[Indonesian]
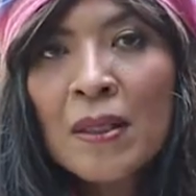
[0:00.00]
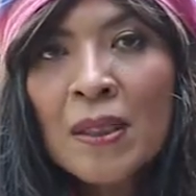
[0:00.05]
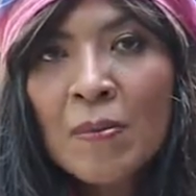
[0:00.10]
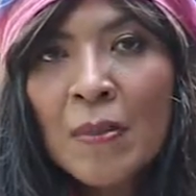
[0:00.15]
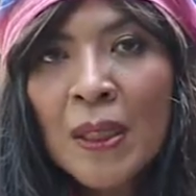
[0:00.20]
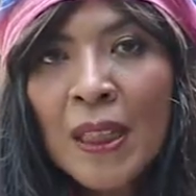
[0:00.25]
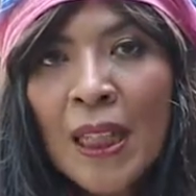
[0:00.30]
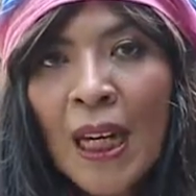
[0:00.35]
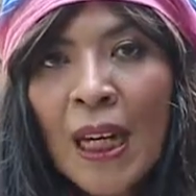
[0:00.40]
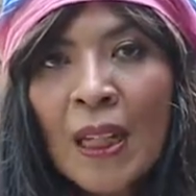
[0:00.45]

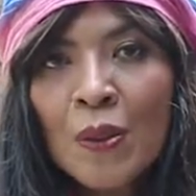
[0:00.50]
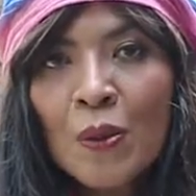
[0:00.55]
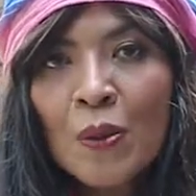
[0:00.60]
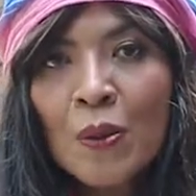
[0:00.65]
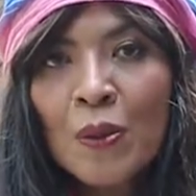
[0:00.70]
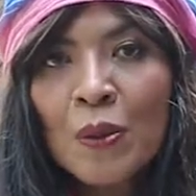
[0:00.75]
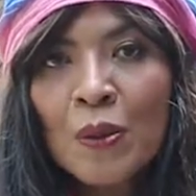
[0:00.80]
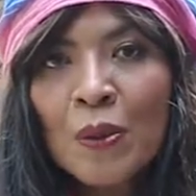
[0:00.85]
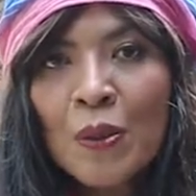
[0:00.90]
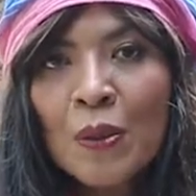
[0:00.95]
demikian
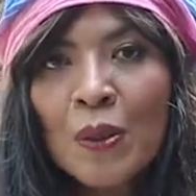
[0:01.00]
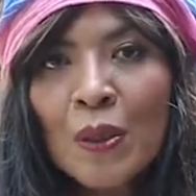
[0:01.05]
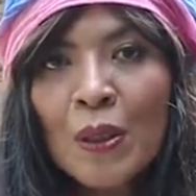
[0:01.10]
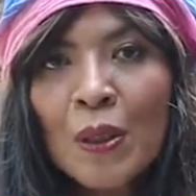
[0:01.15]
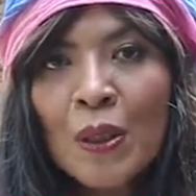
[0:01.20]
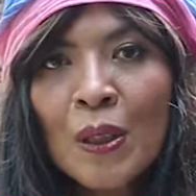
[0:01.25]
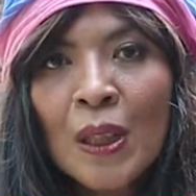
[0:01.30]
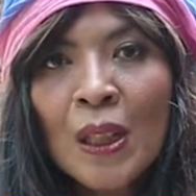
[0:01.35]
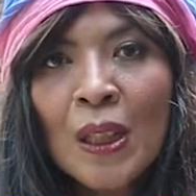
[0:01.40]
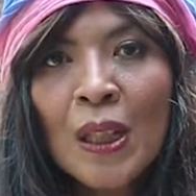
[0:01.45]
untuk
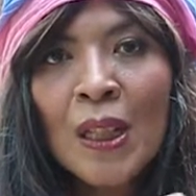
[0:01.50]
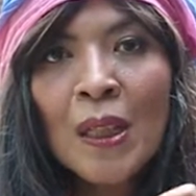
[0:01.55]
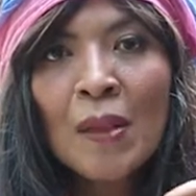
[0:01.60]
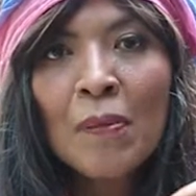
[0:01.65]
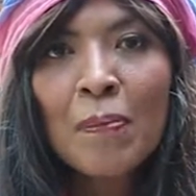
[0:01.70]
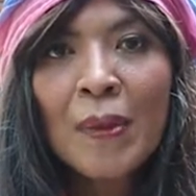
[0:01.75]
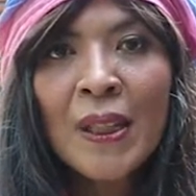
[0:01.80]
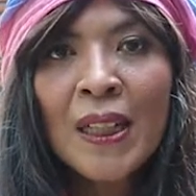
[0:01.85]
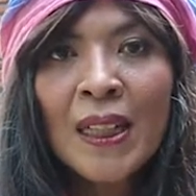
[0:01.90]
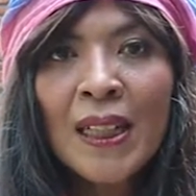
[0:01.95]

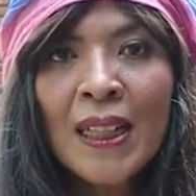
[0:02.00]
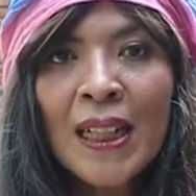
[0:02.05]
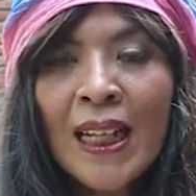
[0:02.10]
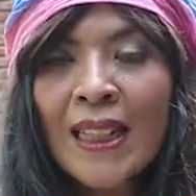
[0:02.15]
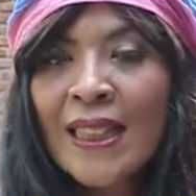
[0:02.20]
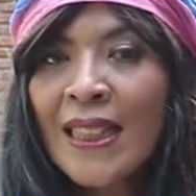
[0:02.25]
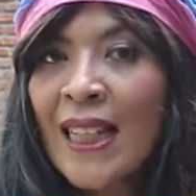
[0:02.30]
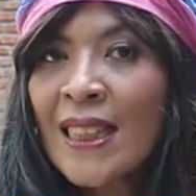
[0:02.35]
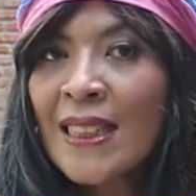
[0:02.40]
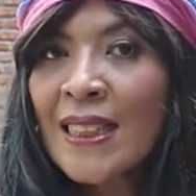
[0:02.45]
pick a
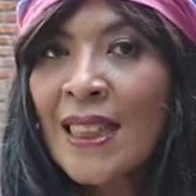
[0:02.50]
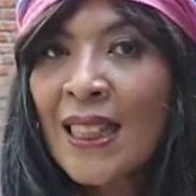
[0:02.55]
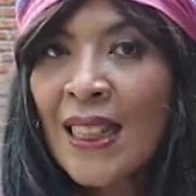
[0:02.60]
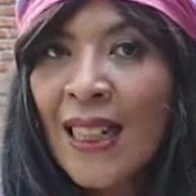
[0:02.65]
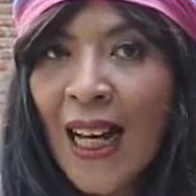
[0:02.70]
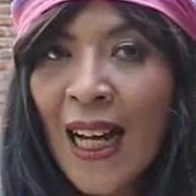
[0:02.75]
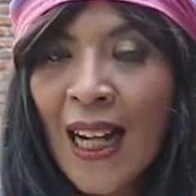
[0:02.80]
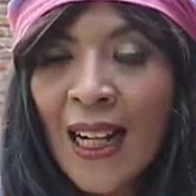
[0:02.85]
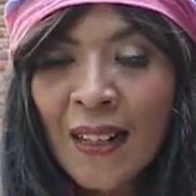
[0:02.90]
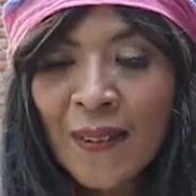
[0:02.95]
cut yang
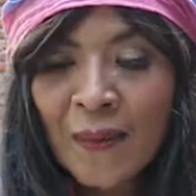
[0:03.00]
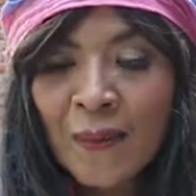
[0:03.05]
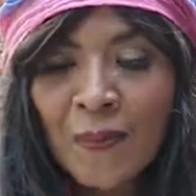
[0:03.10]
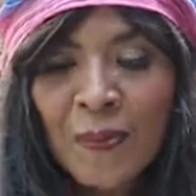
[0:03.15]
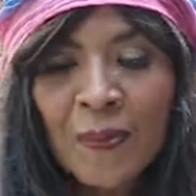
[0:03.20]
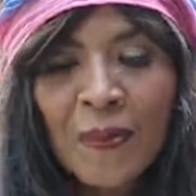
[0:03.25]
general.